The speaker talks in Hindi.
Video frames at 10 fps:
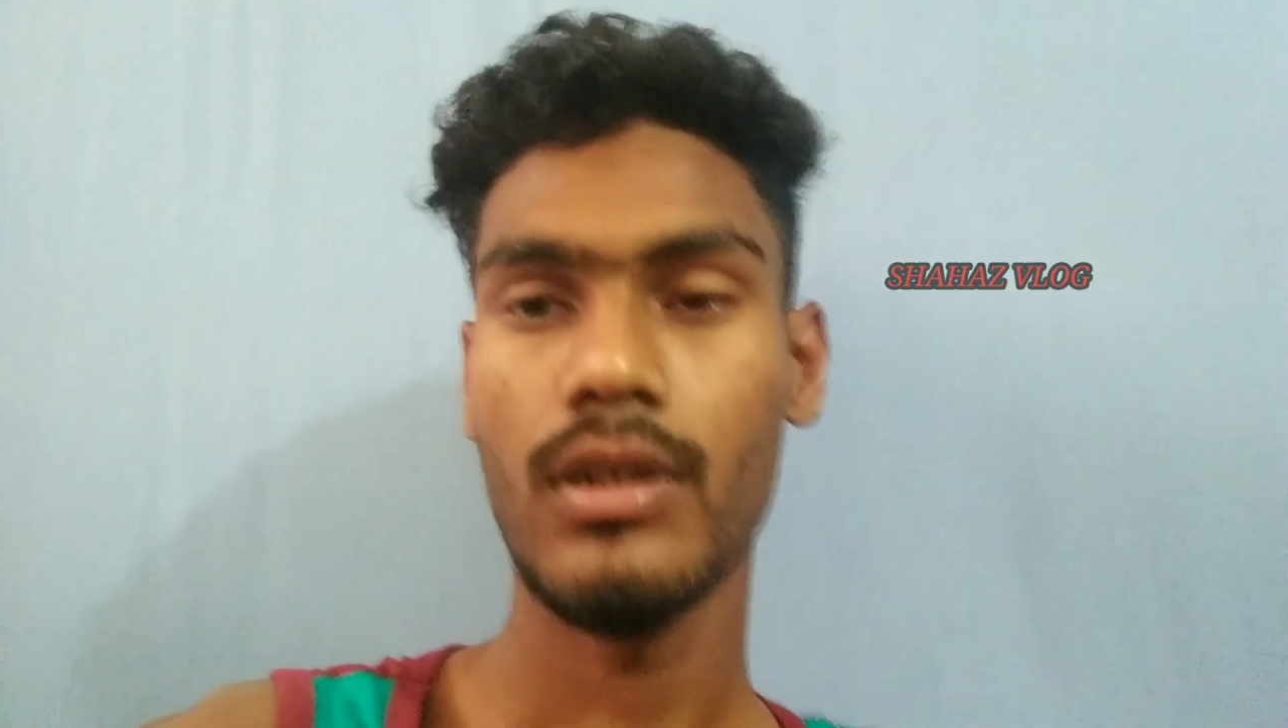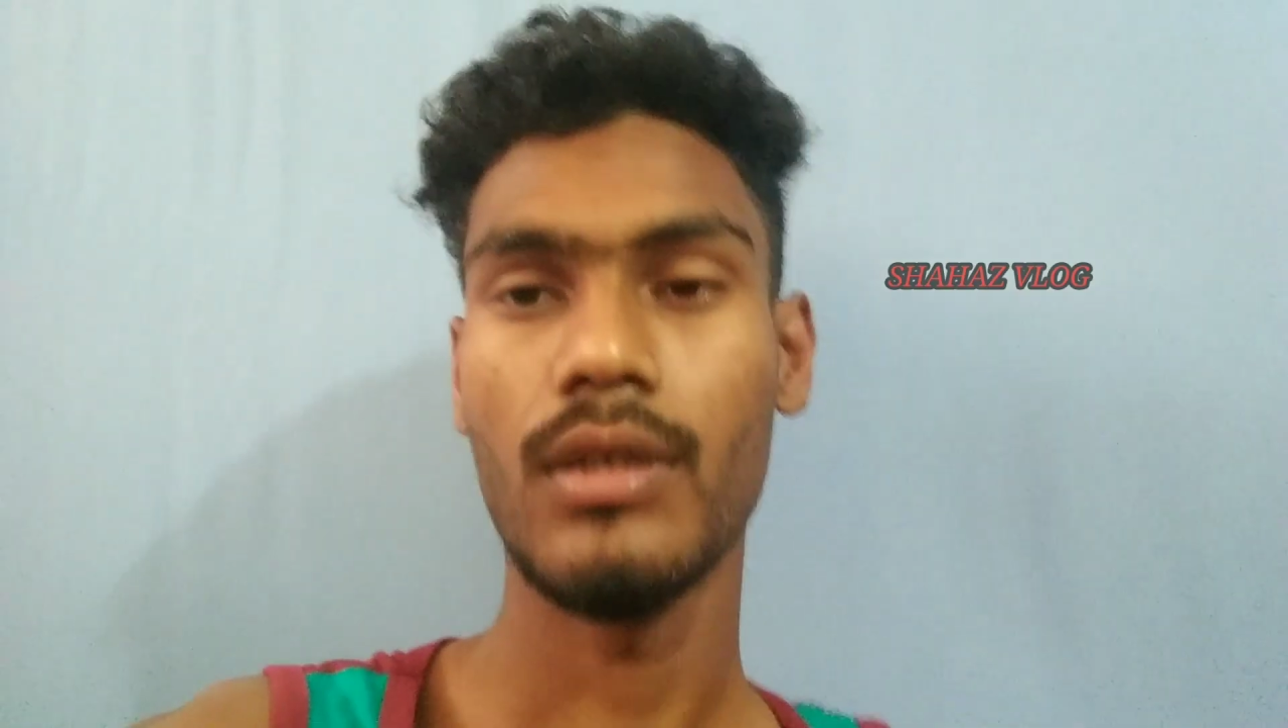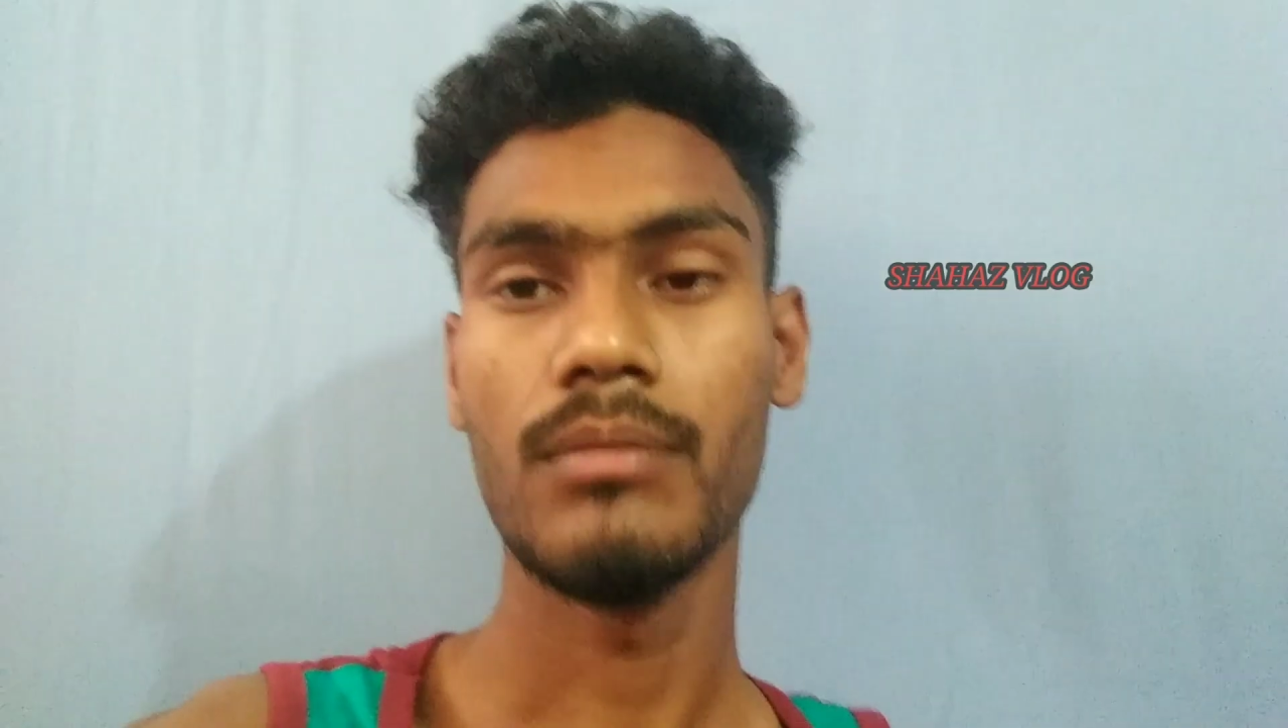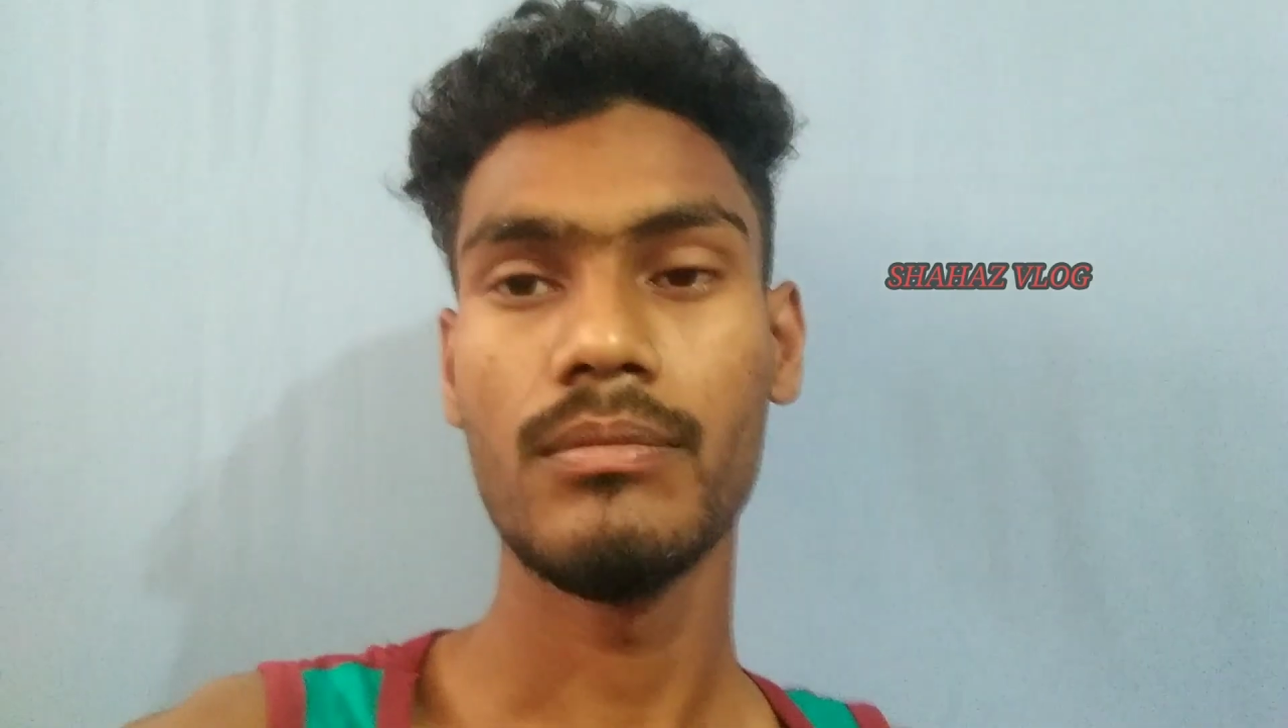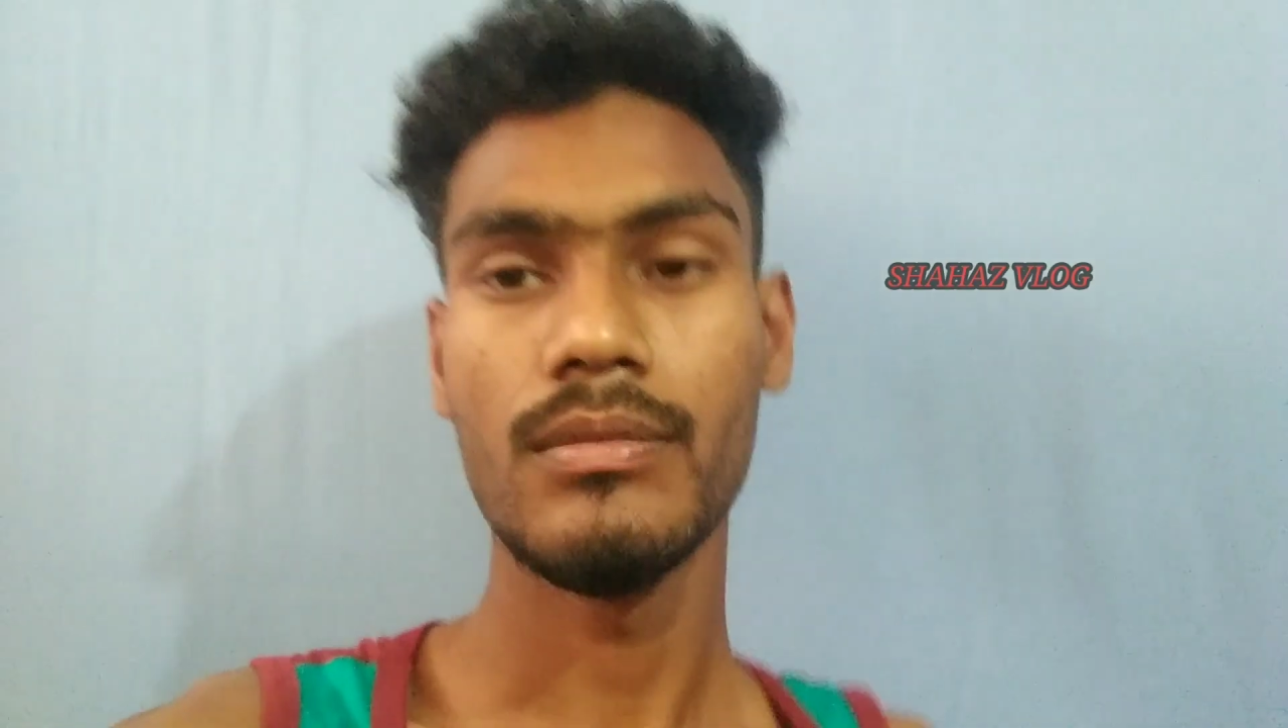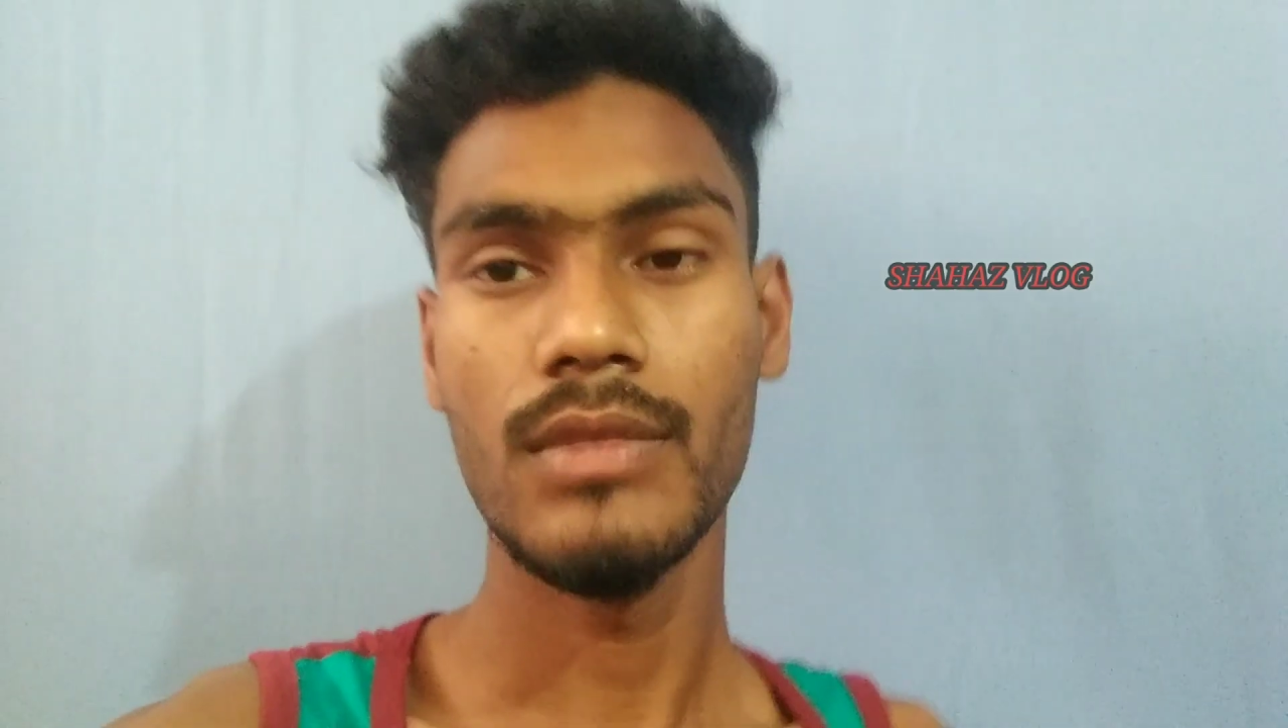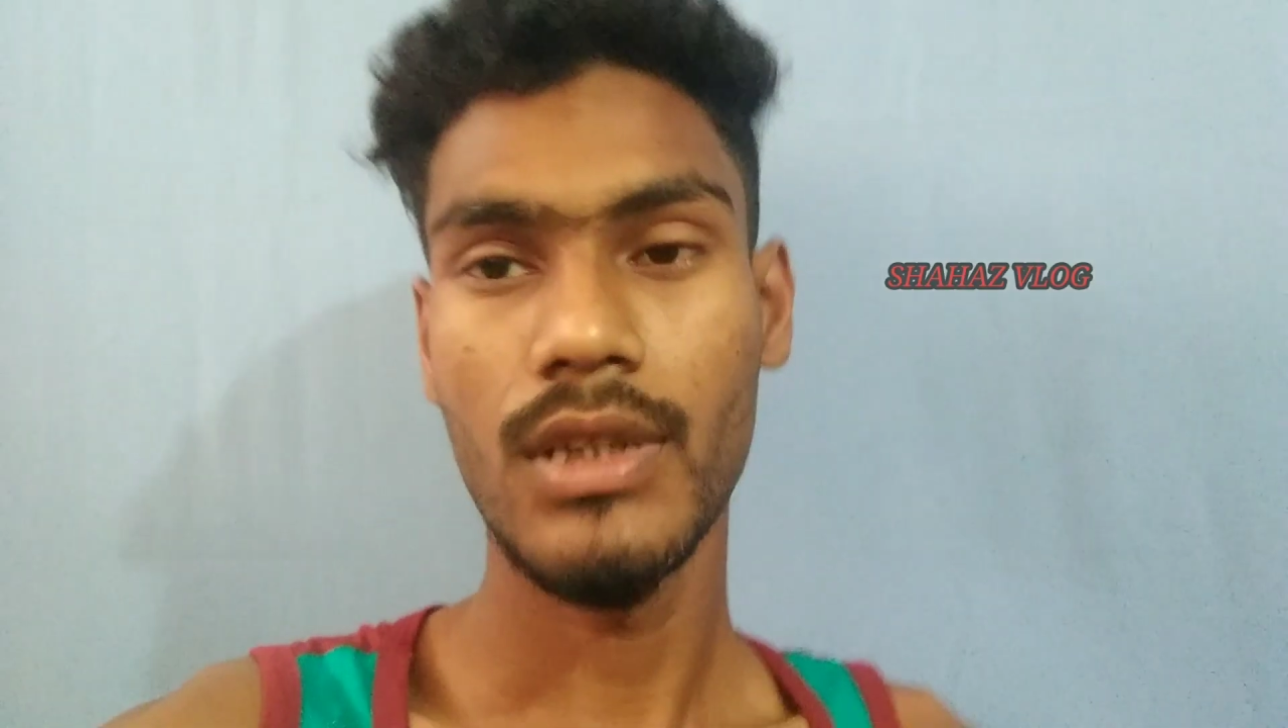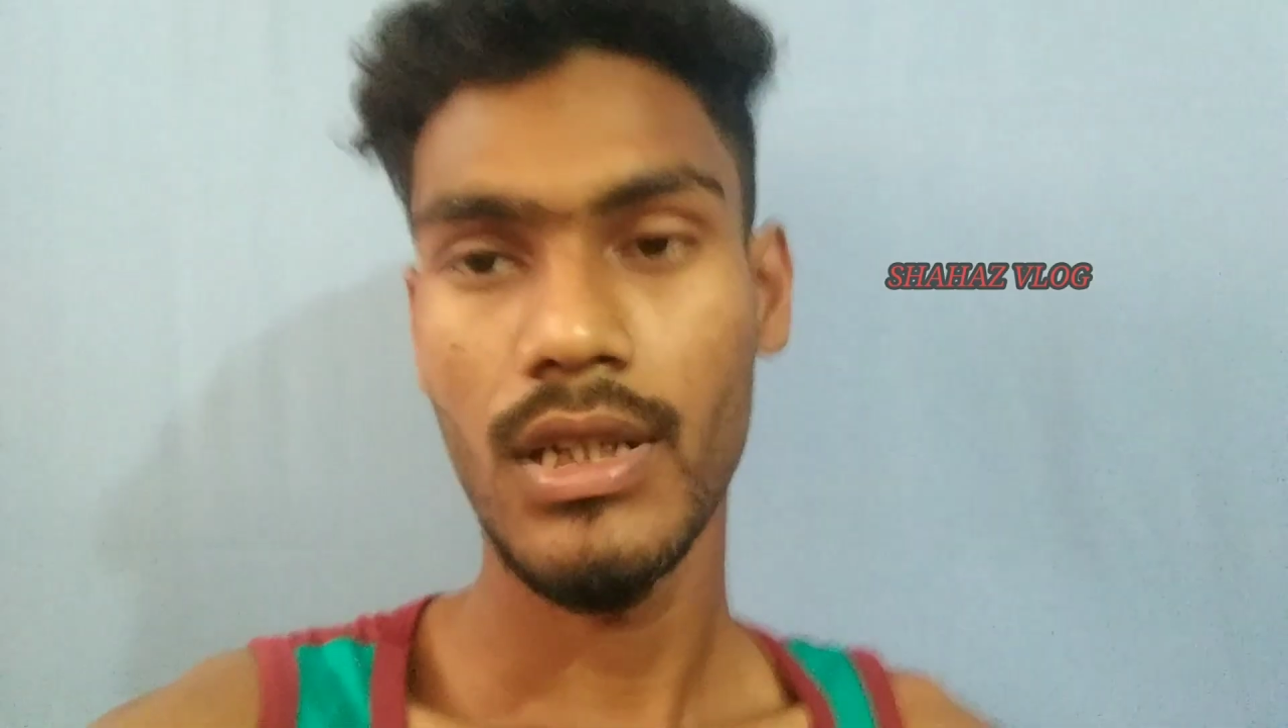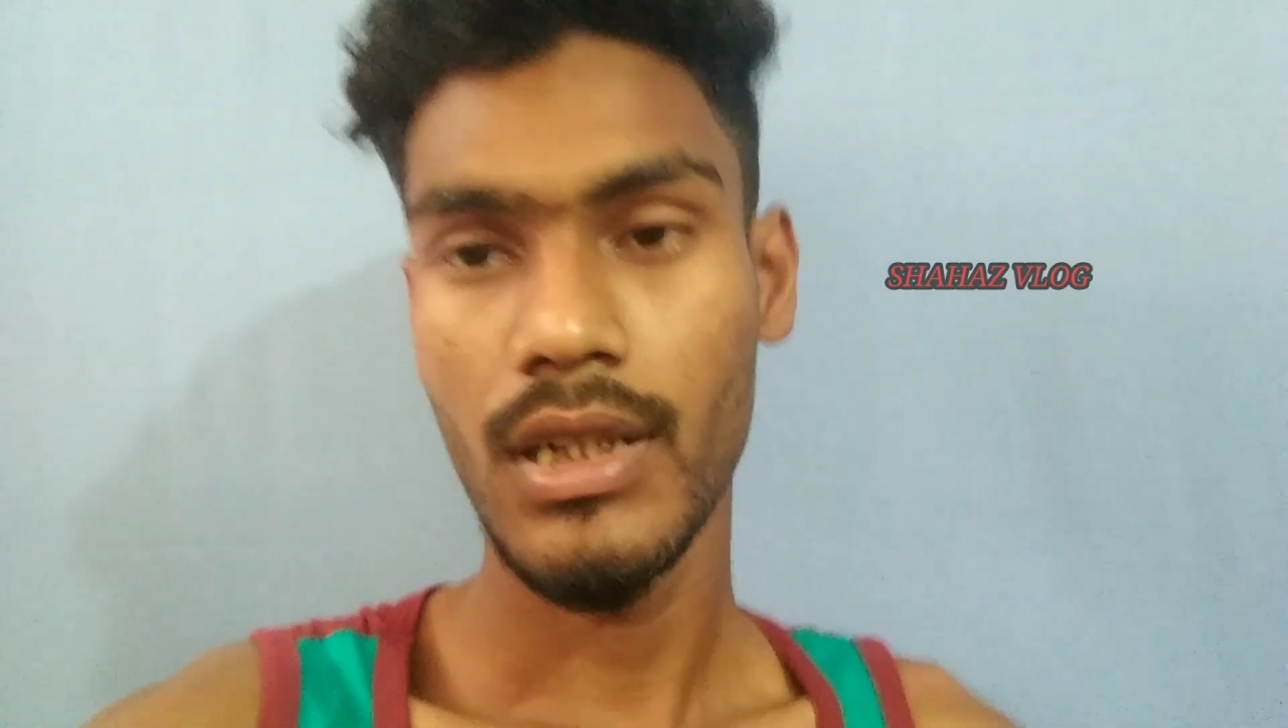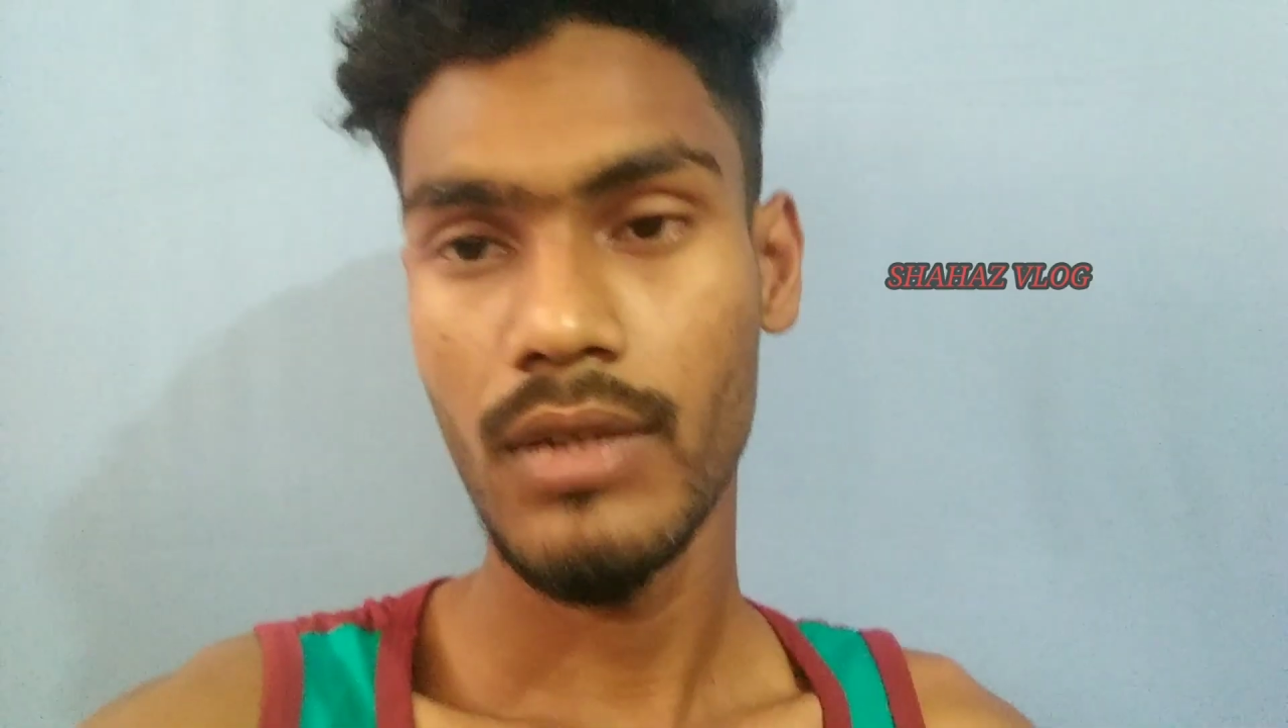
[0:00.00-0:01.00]
हम
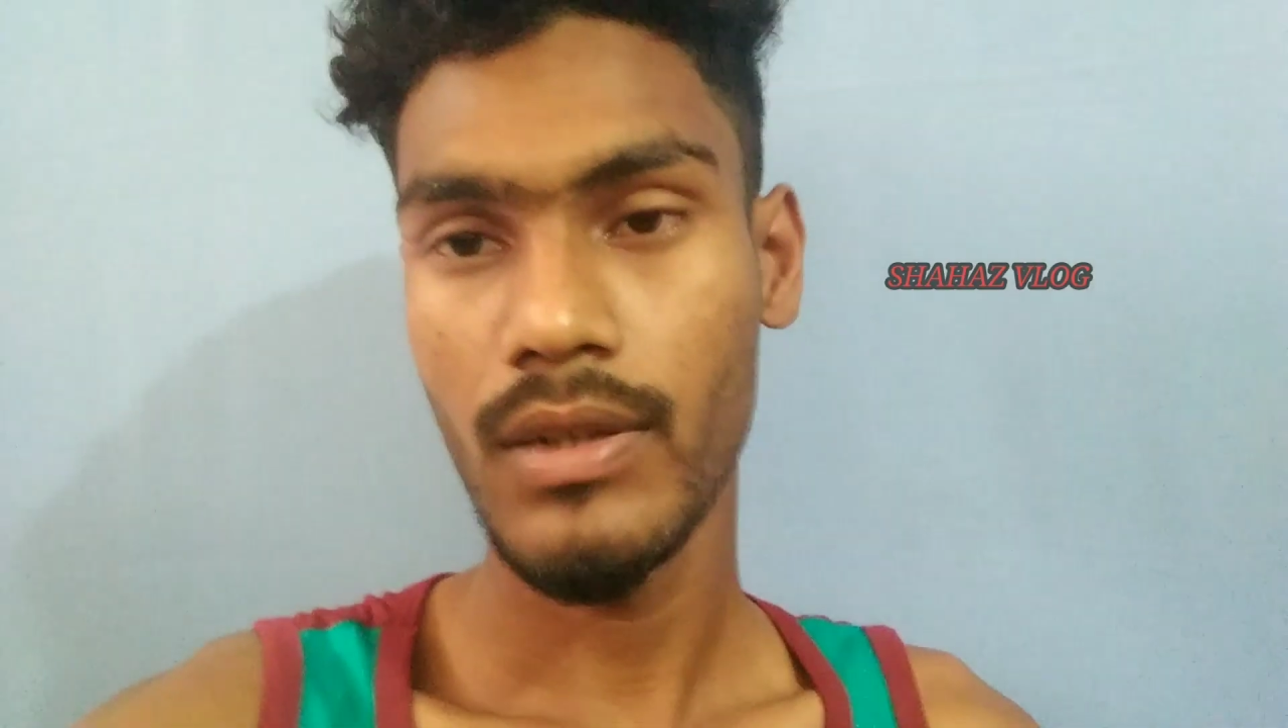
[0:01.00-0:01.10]
दिखाने